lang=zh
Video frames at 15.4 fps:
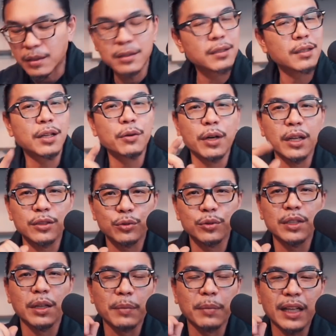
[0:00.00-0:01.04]
另外一个族群
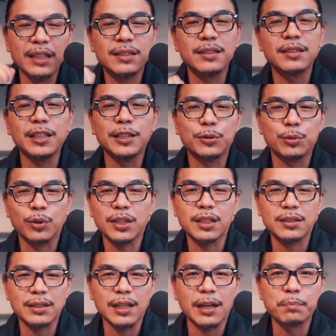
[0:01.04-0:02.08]
叫梅斯蒂索，它
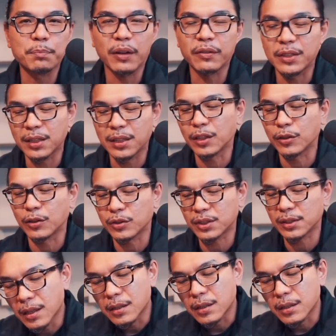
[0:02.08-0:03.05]
占百分之六十，